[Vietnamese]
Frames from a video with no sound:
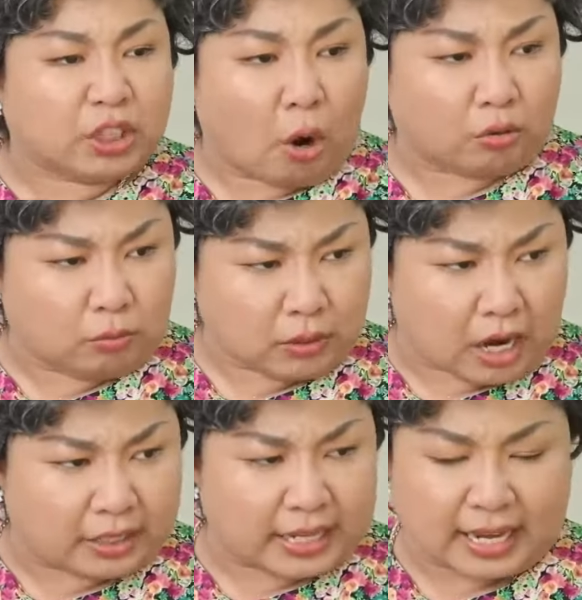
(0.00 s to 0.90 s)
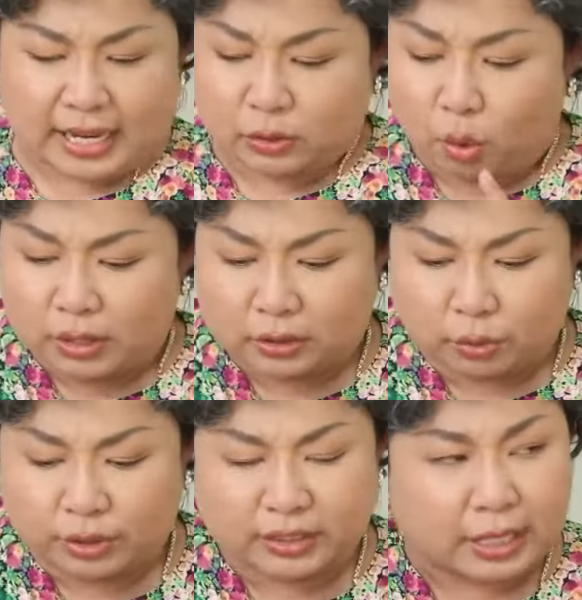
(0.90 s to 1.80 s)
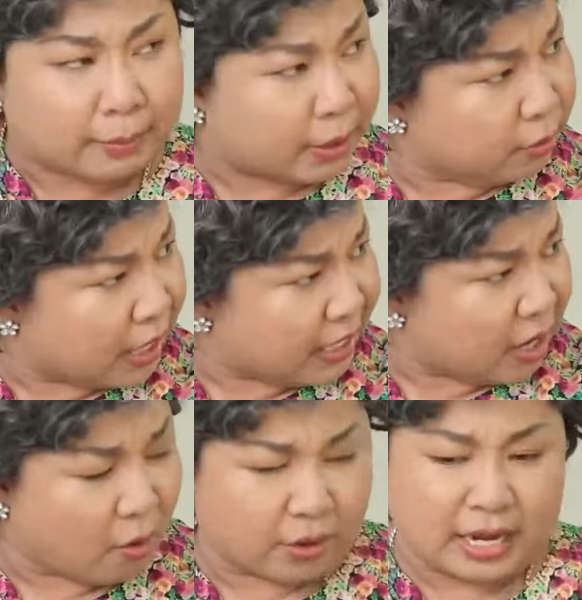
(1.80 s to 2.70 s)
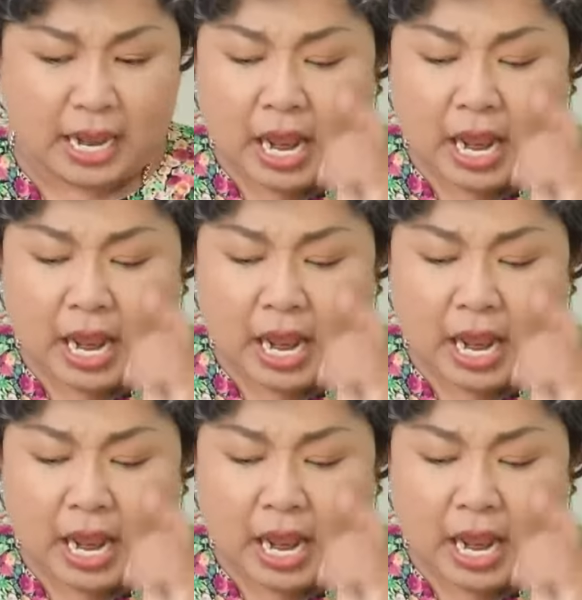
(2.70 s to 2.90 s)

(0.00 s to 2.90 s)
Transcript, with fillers: chỗ đúng nơi nha cái thuốc này tôi đã tìm hiểu kỹ rồi